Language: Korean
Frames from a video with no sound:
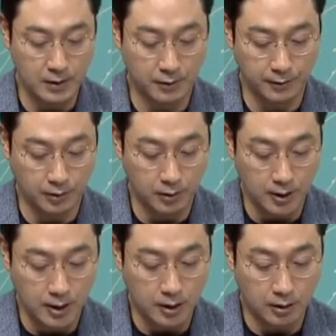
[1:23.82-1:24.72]
그래서
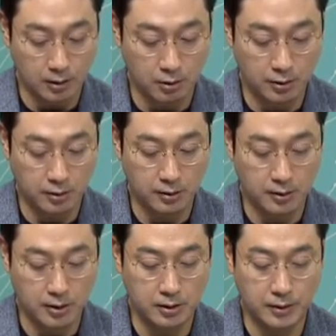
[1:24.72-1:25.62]
이런
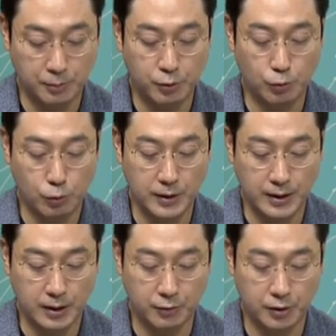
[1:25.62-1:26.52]
것들은 이제 뷰노
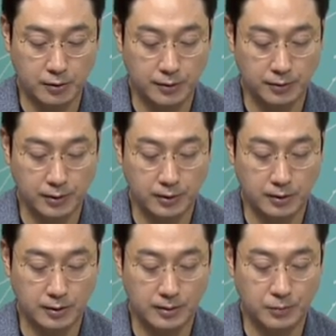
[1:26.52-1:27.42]
이야기고요. 그래서 최근에
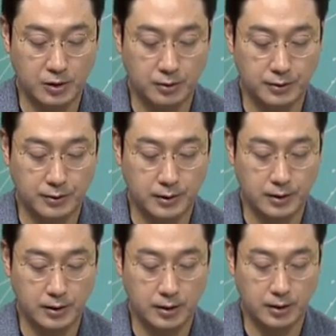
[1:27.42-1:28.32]
이제
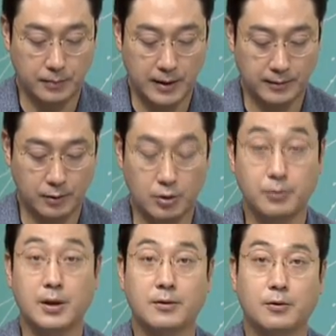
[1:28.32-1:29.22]
심정지 아, 발생 위험
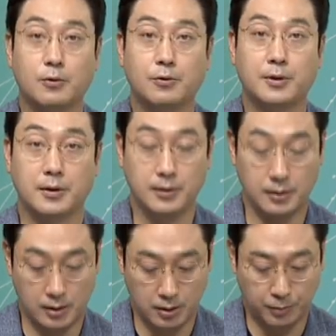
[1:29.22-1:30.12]
예측 솔루션
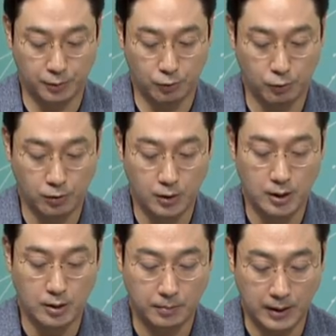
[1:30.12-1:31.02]
어, 뷰노
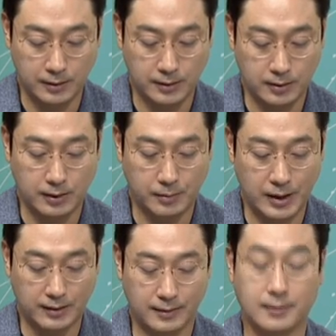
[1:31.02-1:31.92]
매드
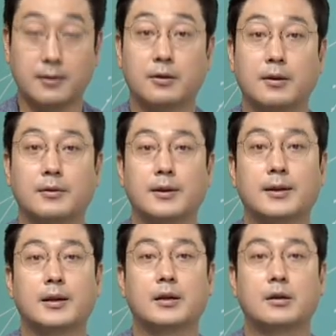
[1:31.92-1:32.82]
딥카스 이렇게 해서
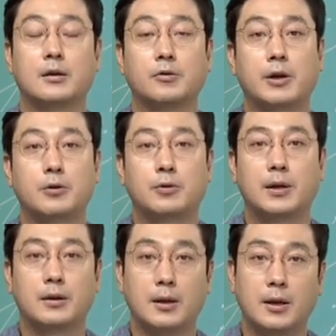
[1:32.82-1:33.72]
AI를
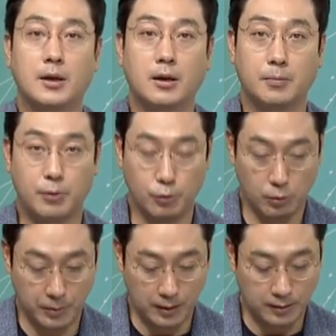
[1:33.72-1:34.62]
활용한 어, 뷰노
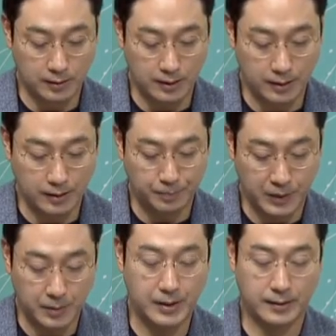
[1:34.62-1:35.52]
매드 딥,
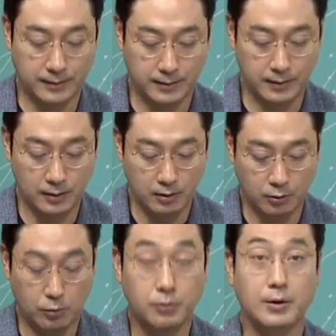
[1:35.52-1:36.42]
딥카스
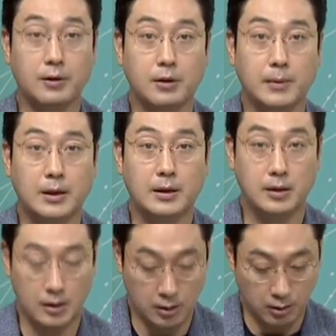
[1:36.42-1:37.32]
이것도 최근에 많이
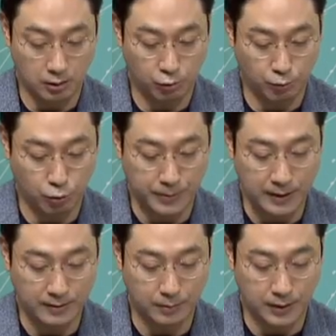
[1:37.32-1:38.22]
어, 주목을
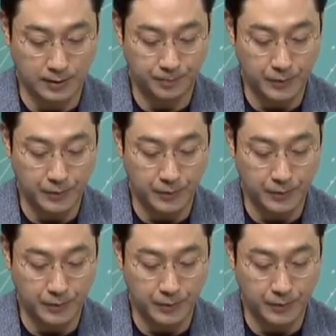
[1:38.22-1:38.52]
받았습니다.